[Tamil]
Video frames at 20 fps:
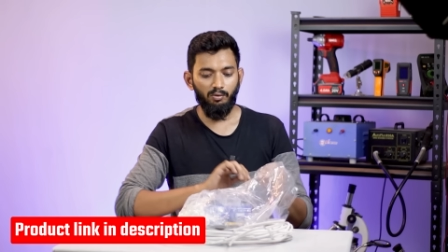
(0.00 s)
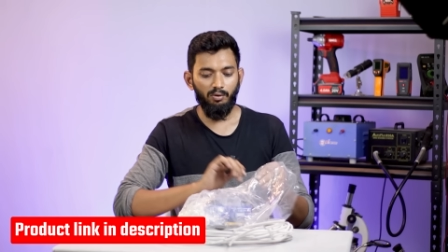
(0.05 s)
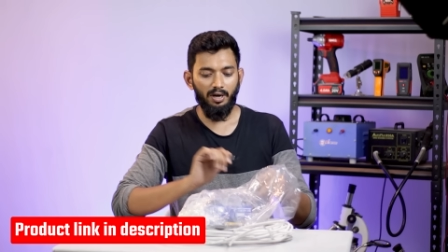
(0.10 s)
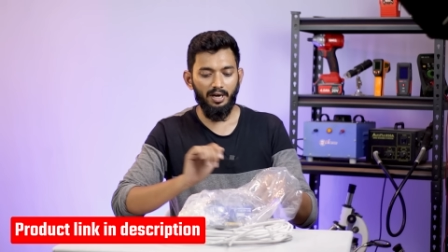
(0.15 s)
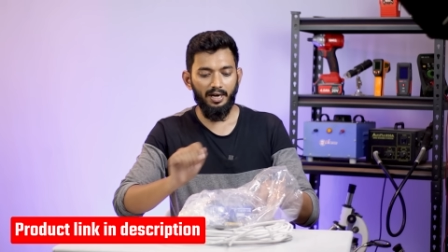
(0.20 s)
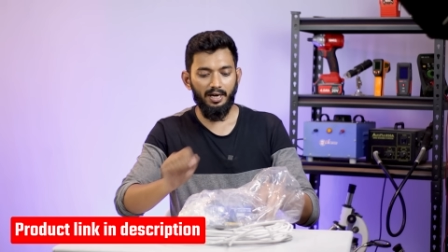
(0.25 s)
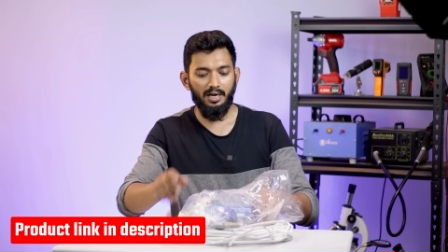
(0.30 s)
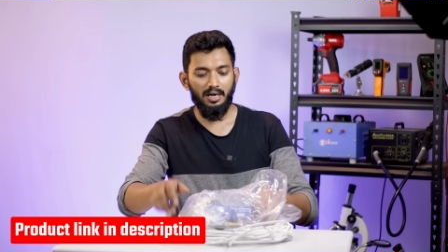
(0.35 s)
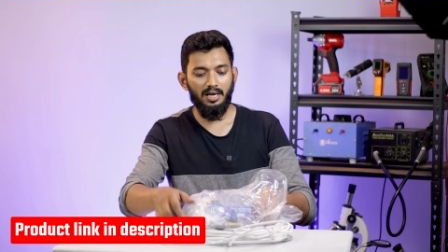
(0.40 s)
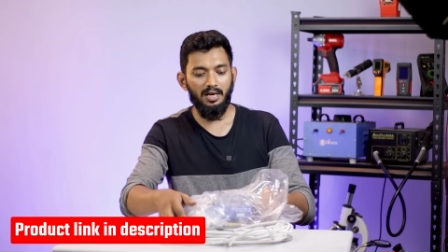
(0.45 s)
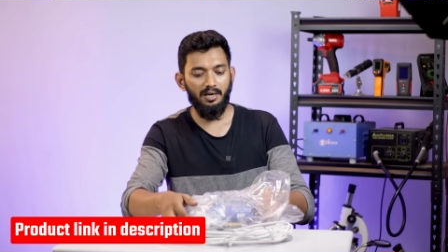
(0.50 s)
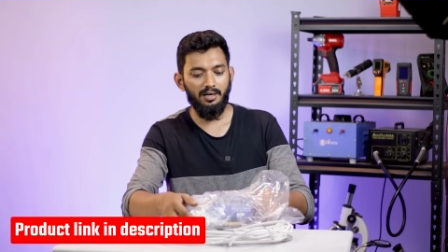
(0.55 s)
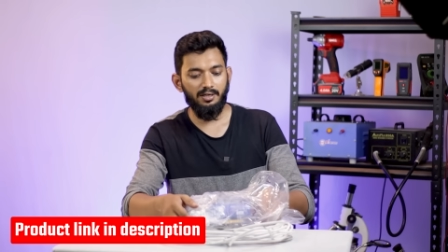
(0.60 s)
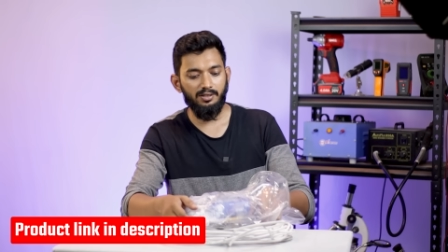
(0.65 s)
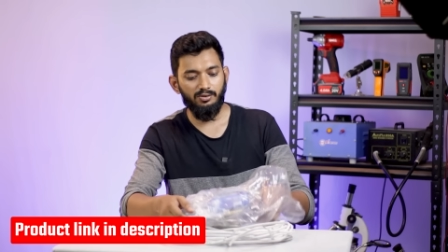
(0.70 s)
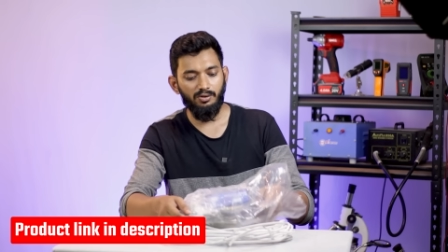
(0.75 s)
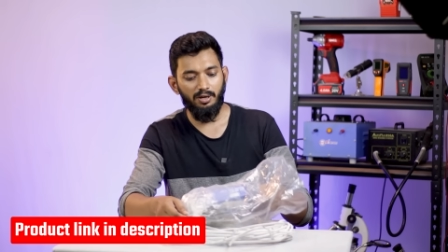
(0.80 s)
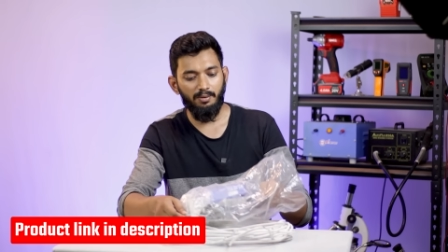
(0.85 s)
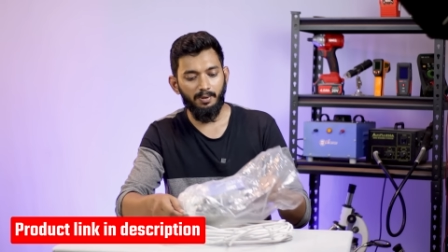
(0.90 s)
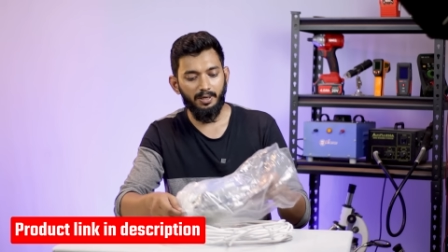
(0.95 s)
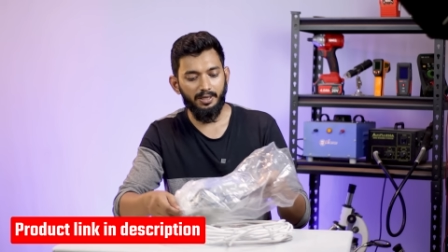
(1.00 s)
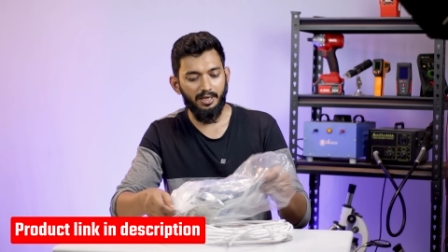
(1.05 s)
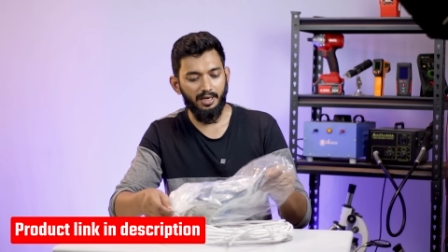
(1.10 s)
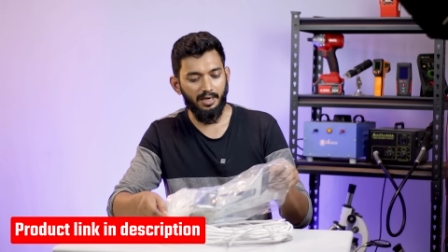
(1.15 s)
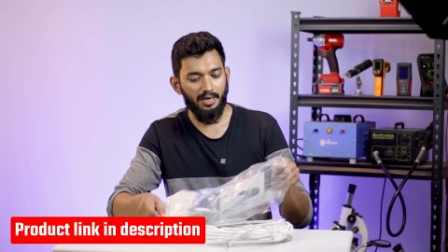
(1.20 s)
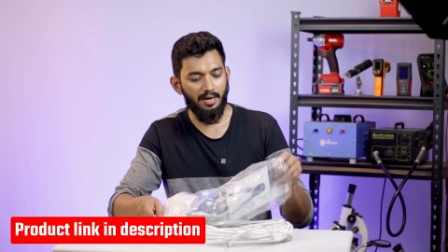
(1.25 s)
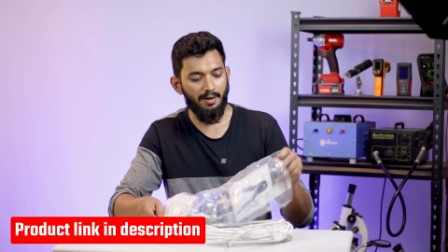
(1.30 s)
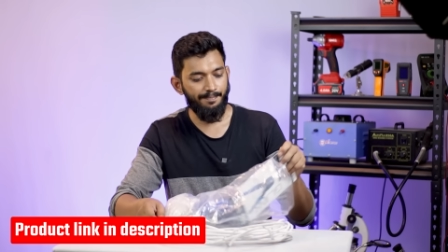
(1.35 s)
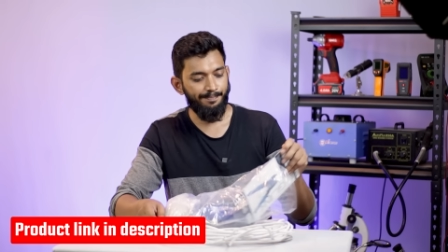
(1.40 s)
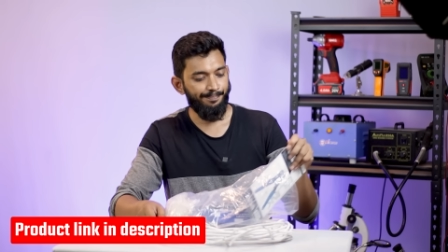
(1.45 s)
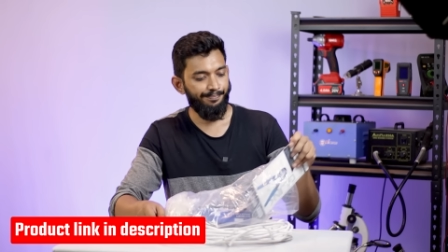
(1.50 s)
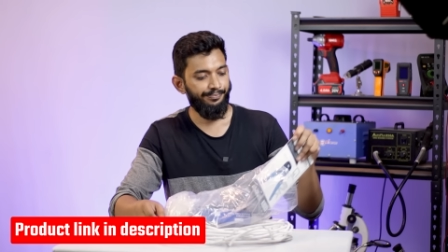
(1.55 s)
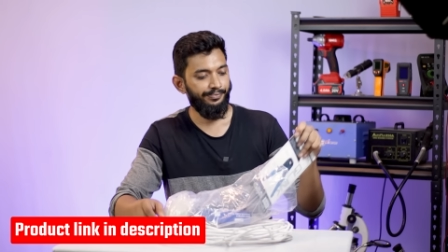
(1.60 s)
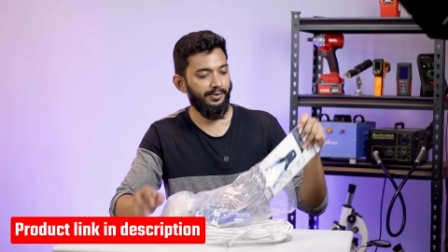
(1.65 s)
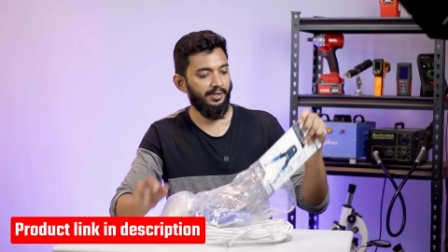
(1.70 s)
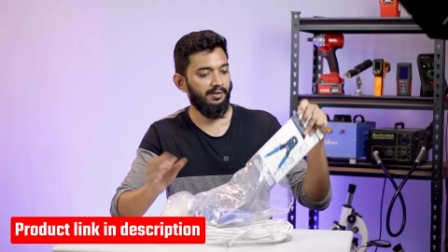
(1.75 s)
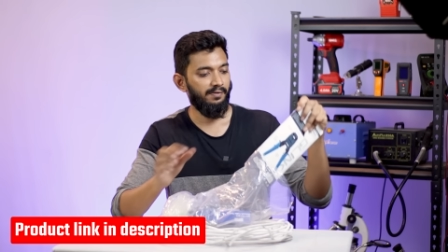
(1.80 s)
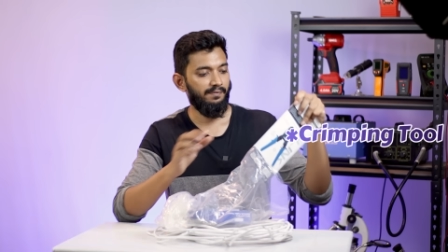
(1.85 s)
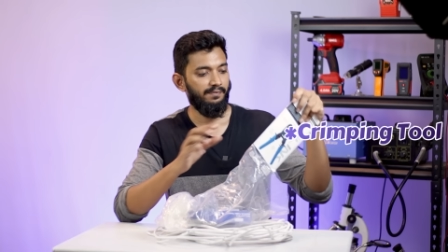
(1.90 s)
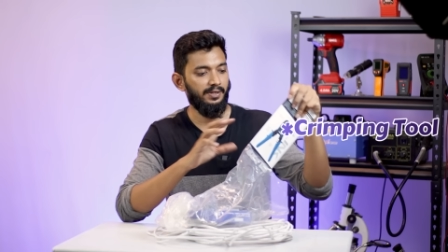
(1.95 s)
இது உள்ளே என்னெல்லாம் இருக்குன்னு சொல்லி பார்த்தீங்கன்னா
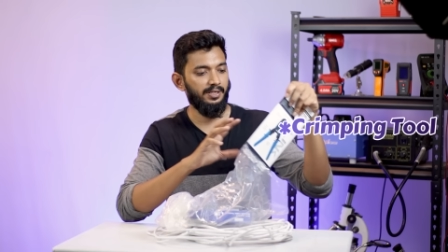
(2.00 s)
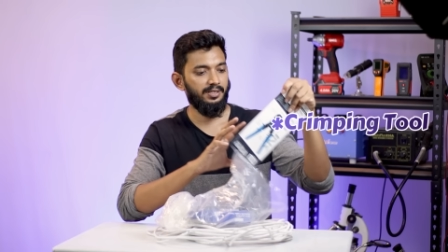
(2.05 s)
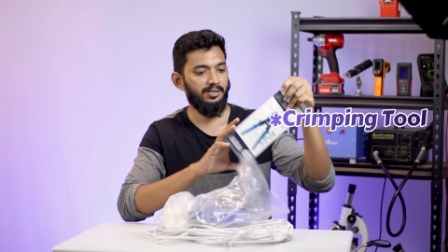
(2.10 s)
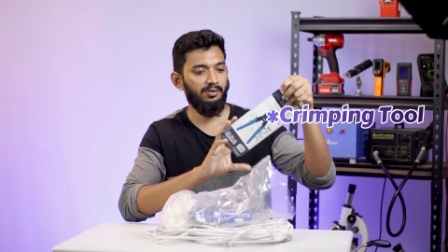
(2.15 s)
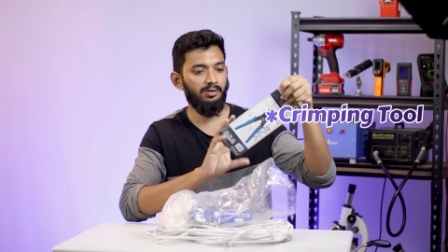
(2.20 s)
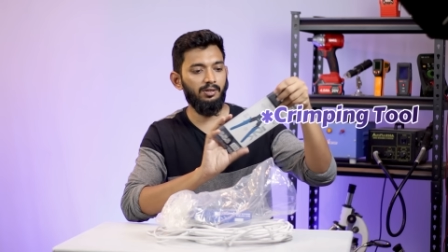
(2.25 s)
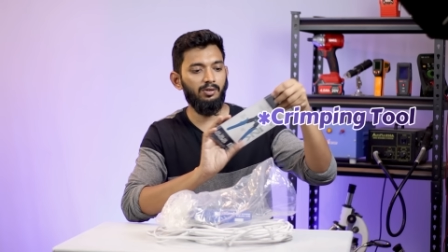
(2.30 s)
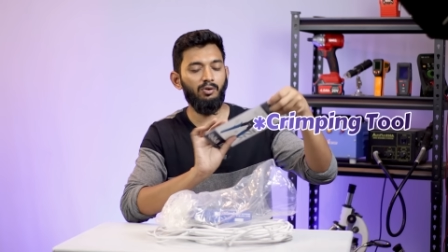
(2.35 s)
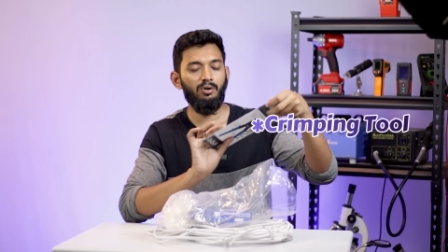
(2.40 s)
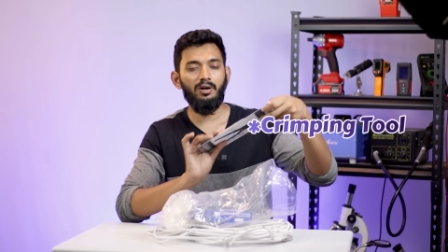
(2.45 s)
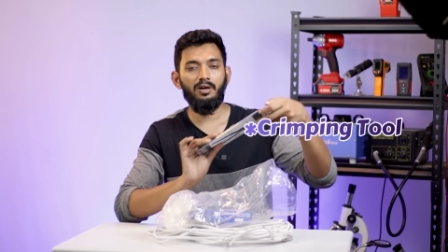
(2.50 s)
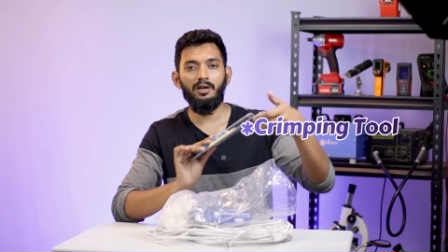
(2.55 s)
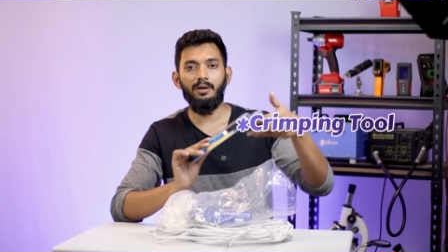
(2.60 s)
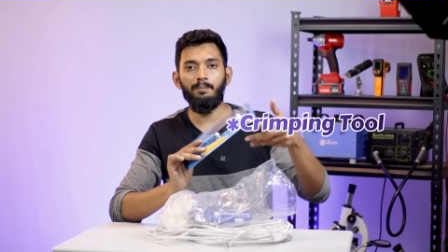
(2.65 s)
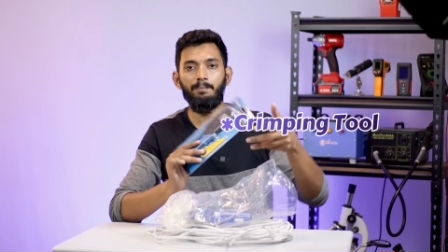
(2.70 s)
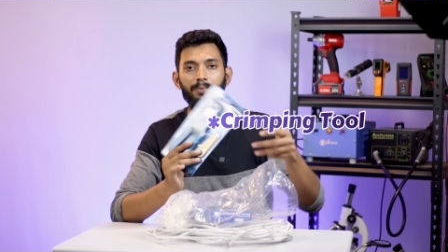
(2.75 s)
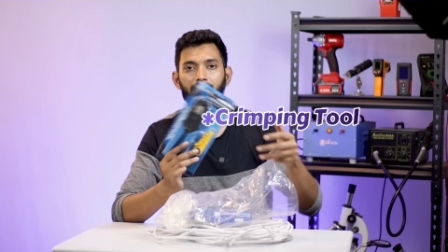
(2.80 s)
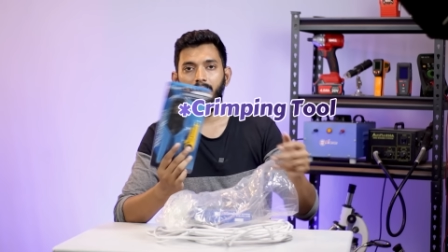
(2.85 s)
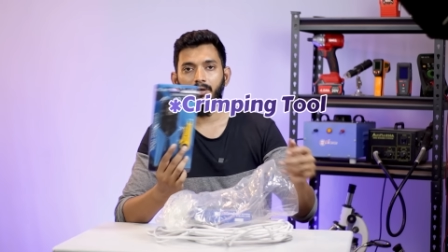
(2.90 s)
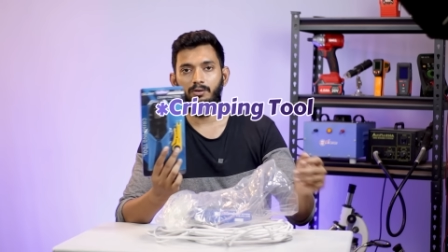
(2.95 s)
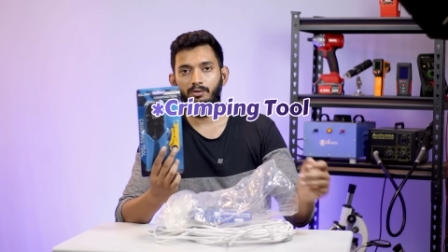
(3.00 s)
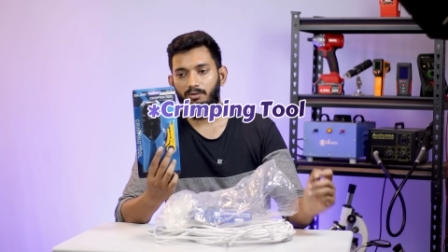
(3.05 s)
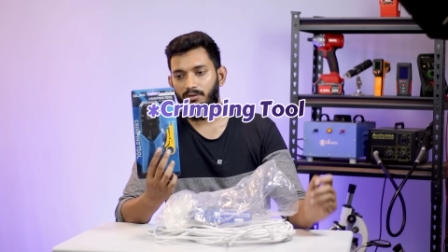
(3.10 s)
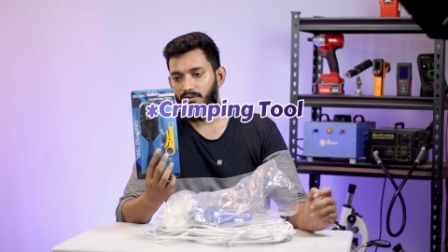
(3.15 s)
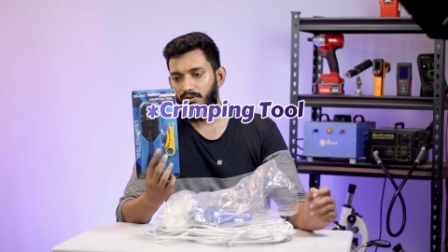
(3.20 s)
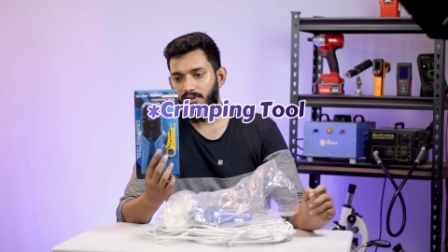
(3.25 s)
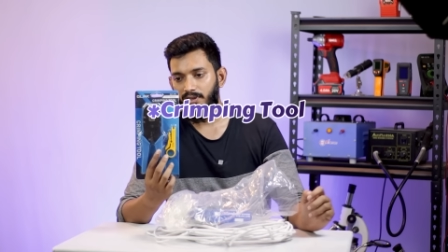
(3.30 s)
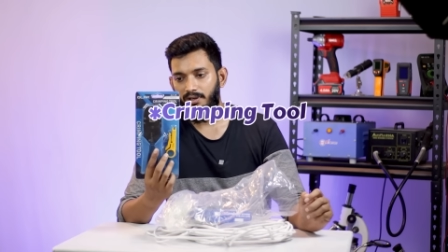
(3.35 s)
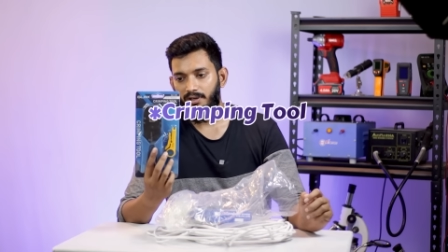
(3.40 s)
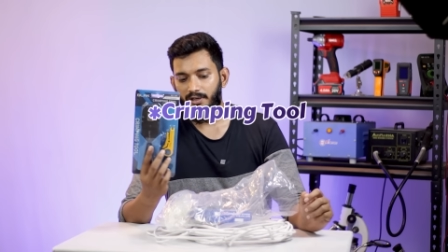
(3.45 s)
ஃபஸ்ட்டு வந்து ஒரு கிரிம்பிங் டூல் வந்து